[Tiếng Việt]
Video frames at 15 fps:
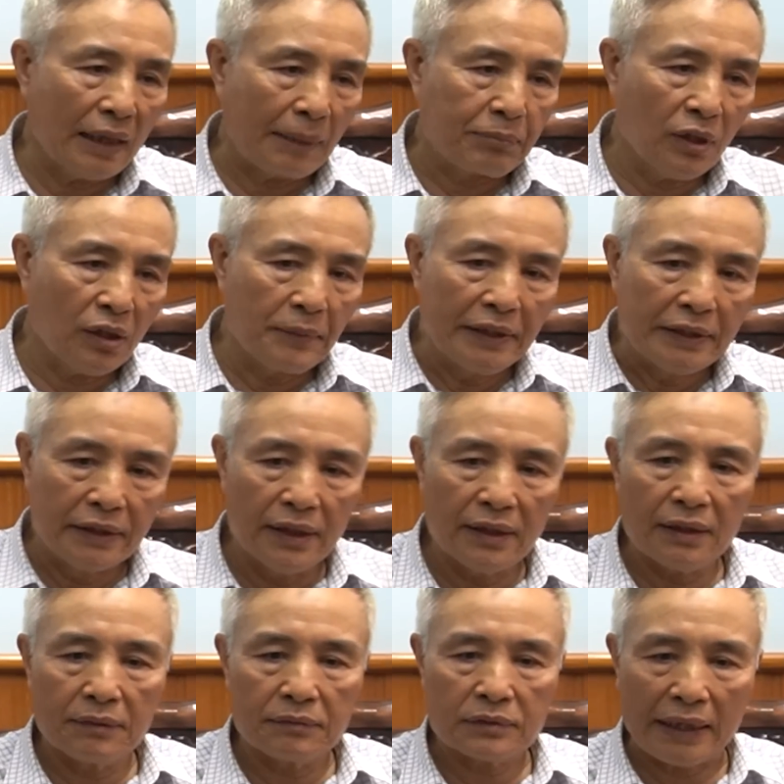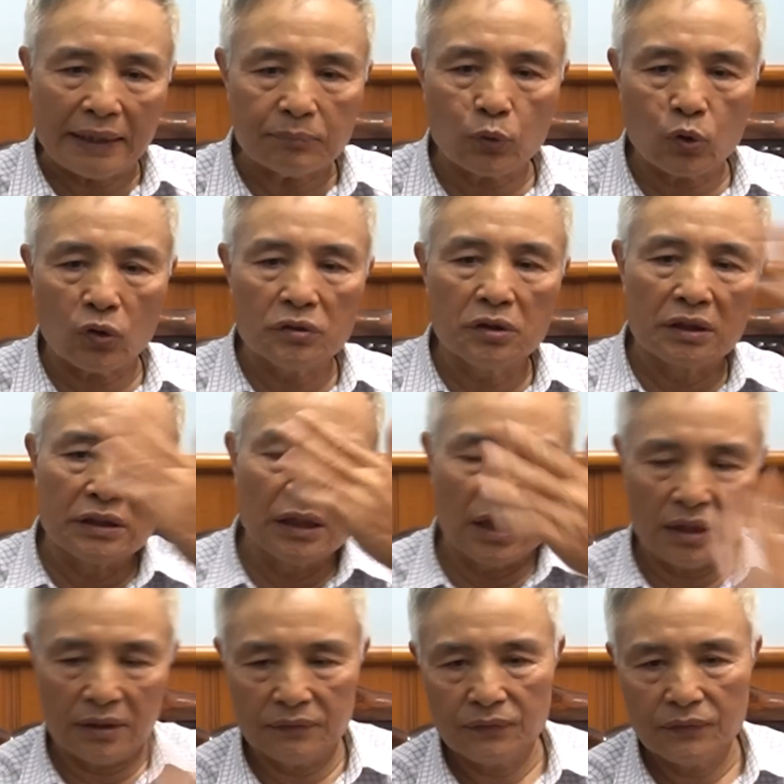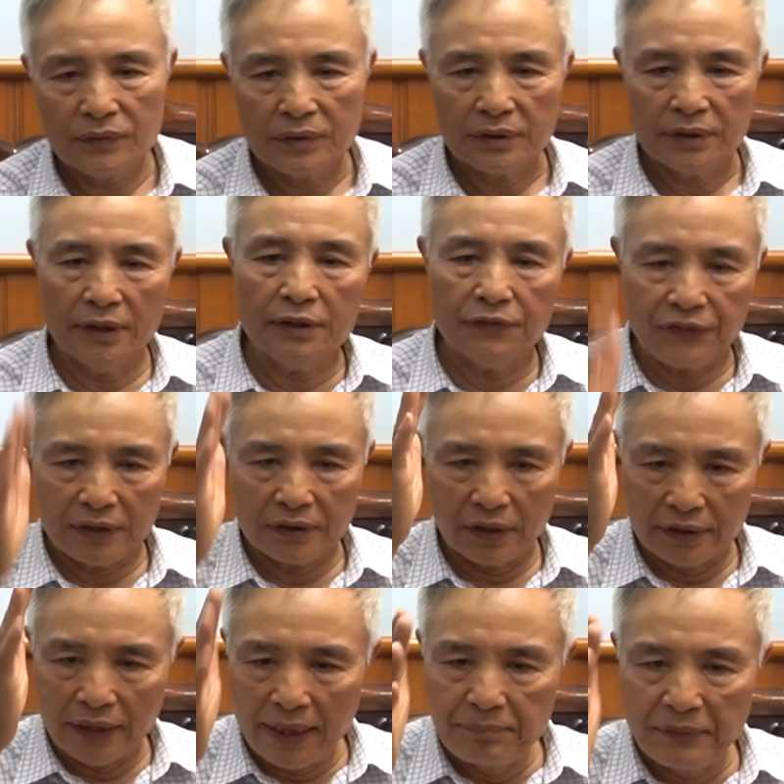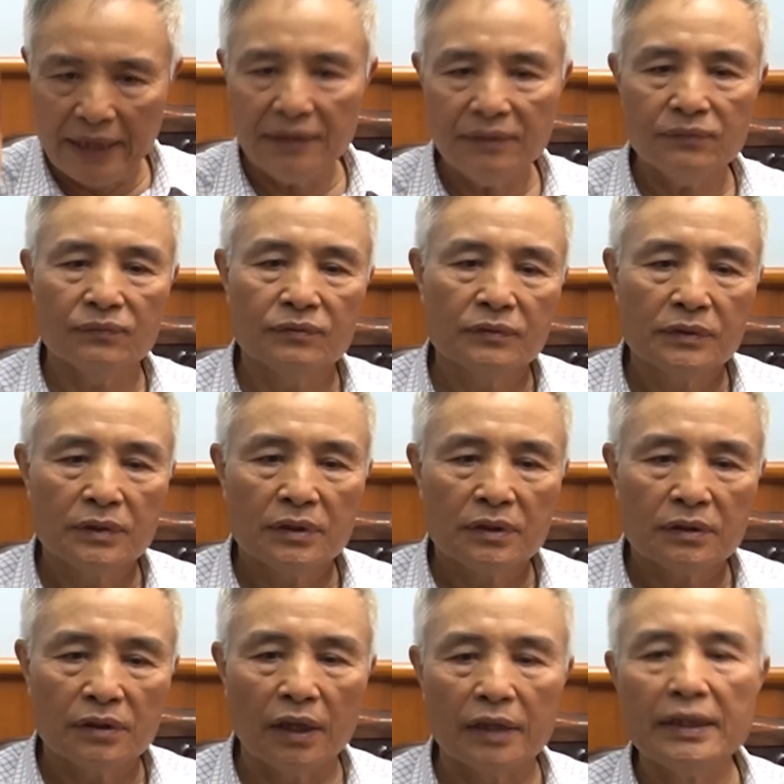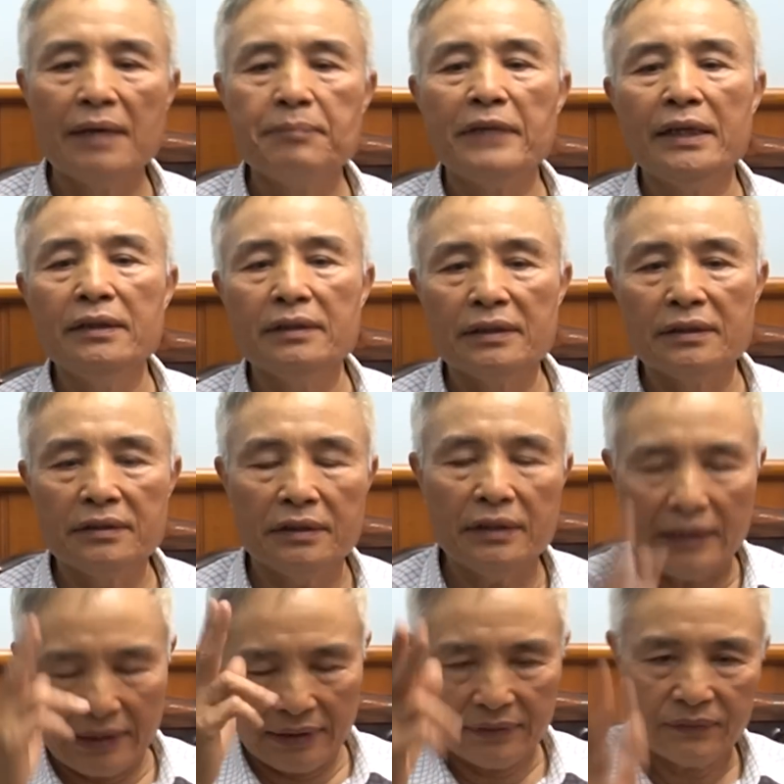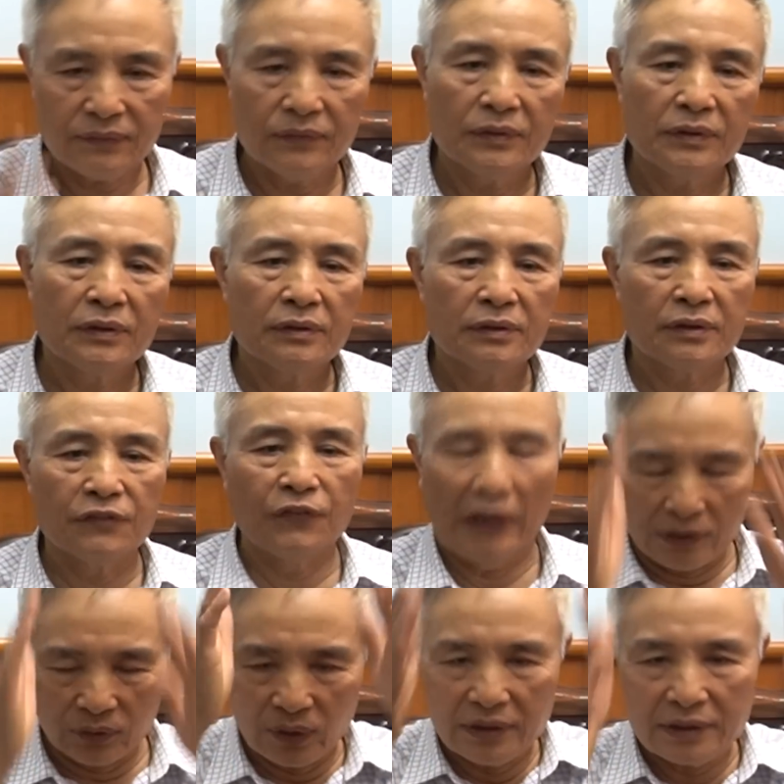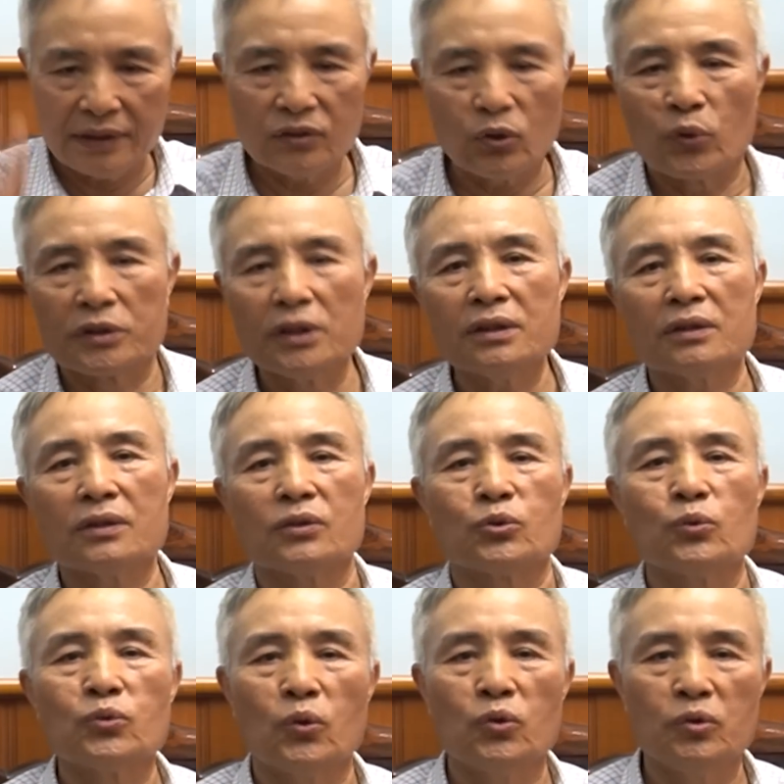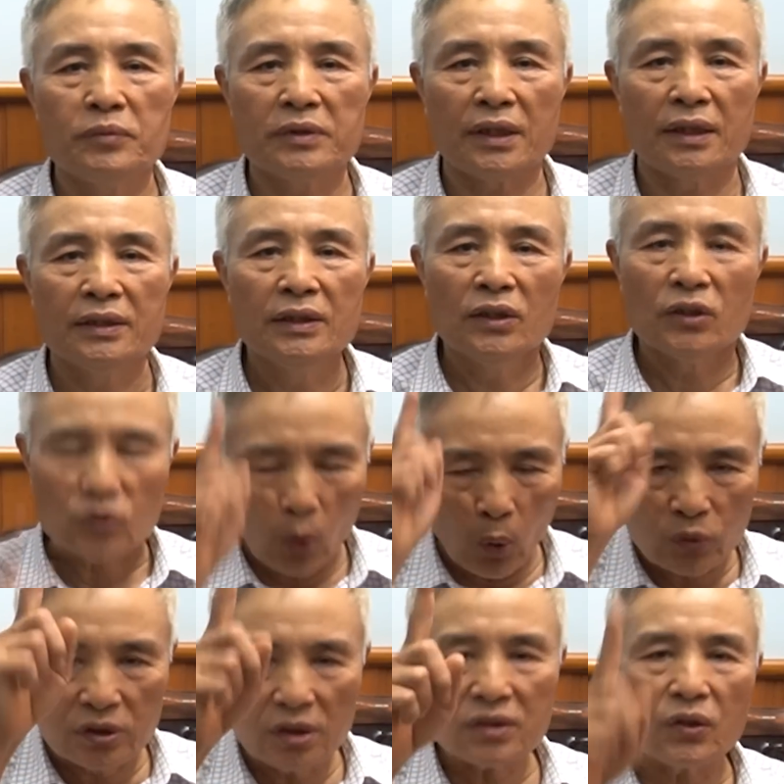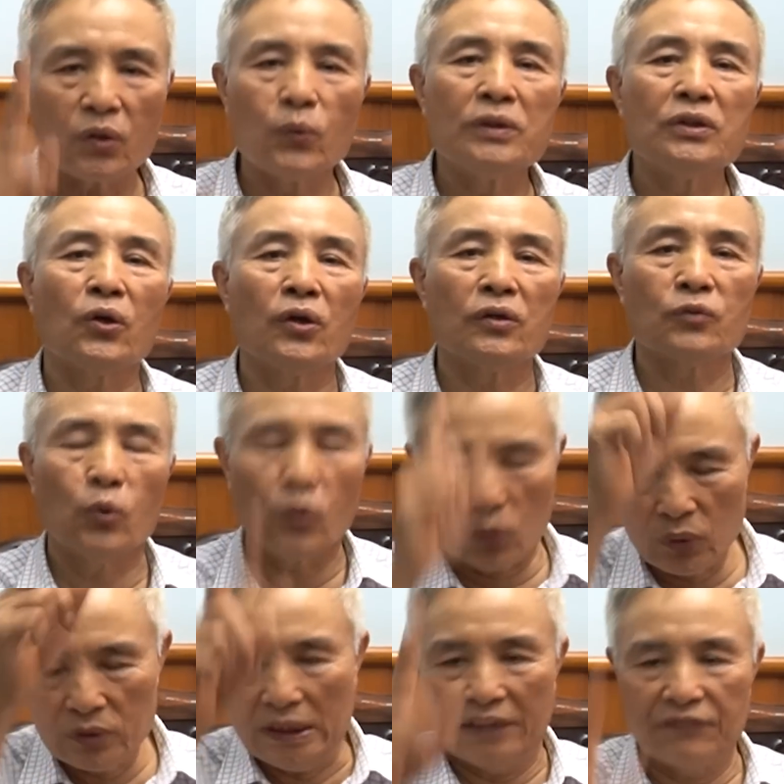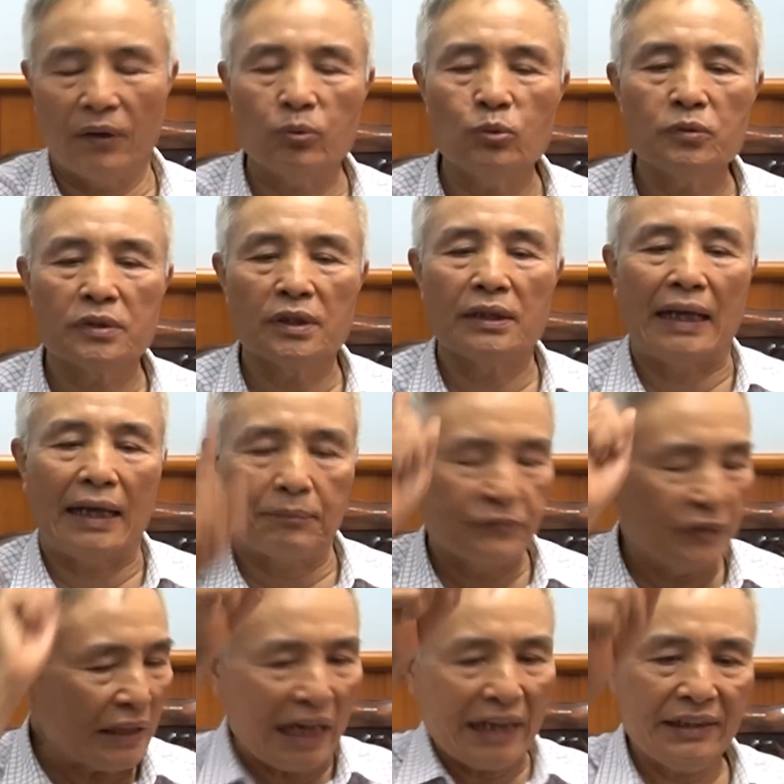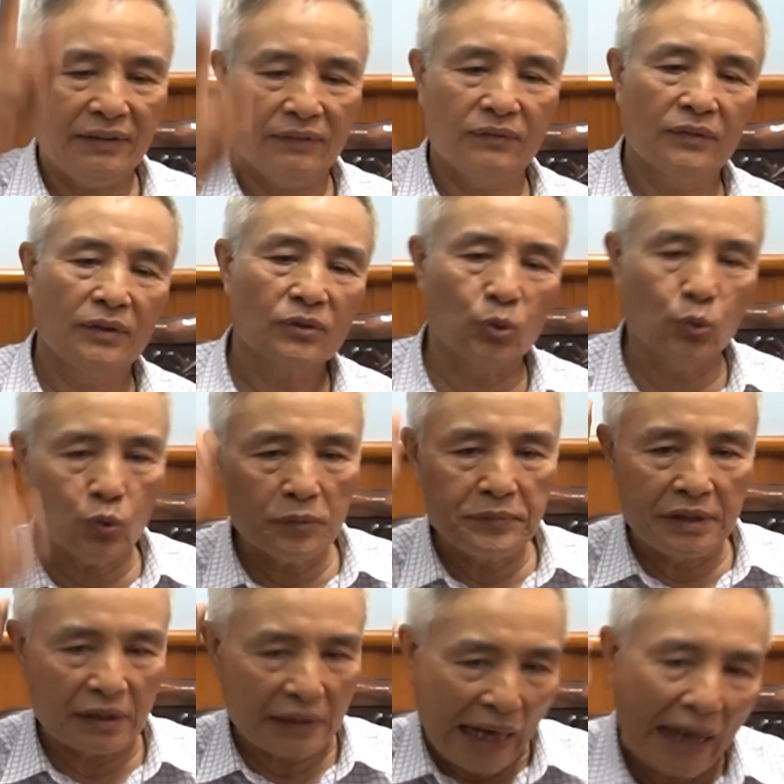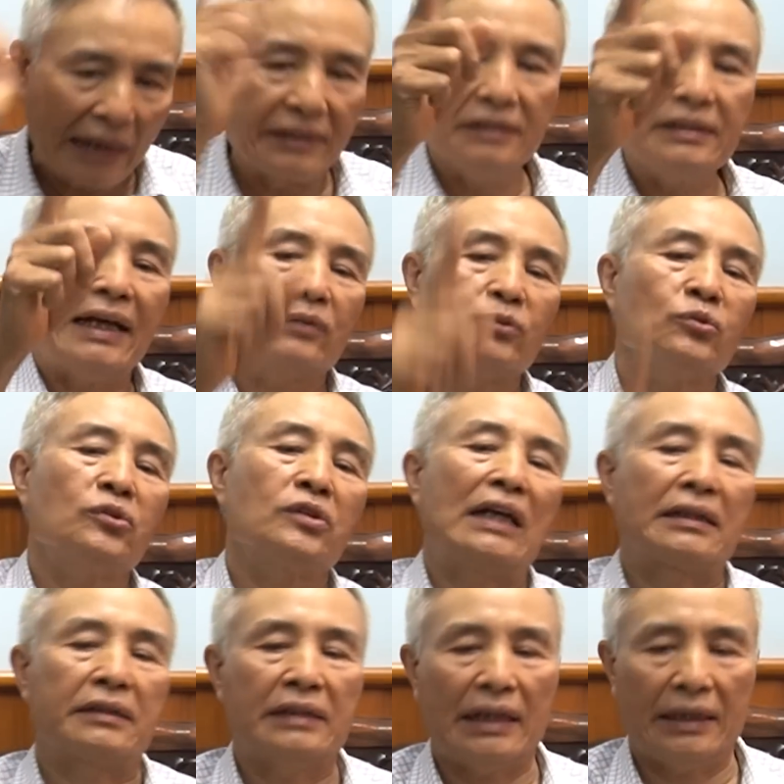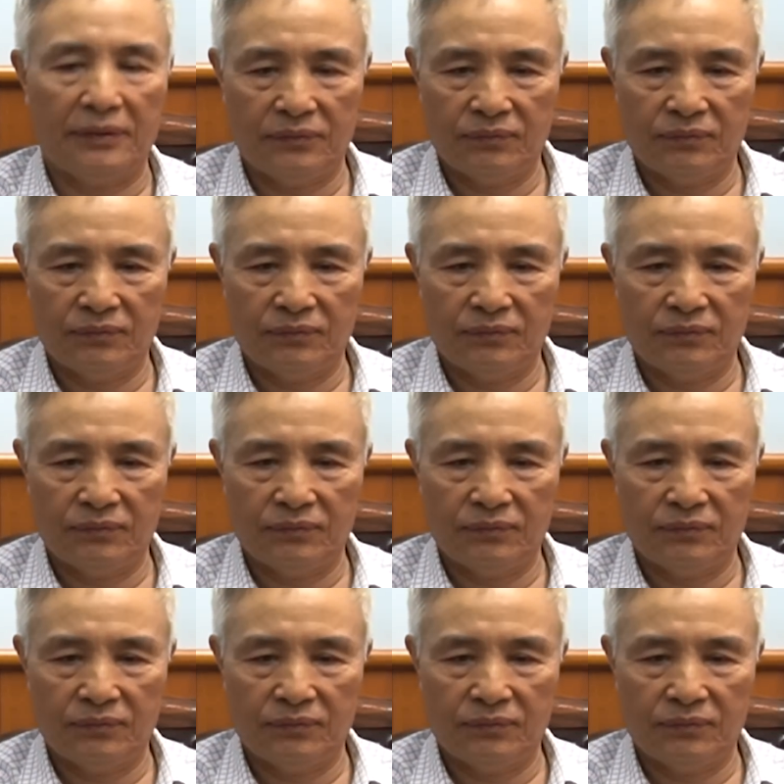Lập nó ở bên kia là cách một con đường nhựa. Thế thì phải đợi đêm đến, đợi đêm đến thì như thế này thì phải nói là cái tổ chức của chúng tôi lúc bây giờ, tổ chức của quân đội của quân giải phóng là làm rất hay. Chúng tôi bây giờ càng nghĩ lại chúng tôi càng thấy hay.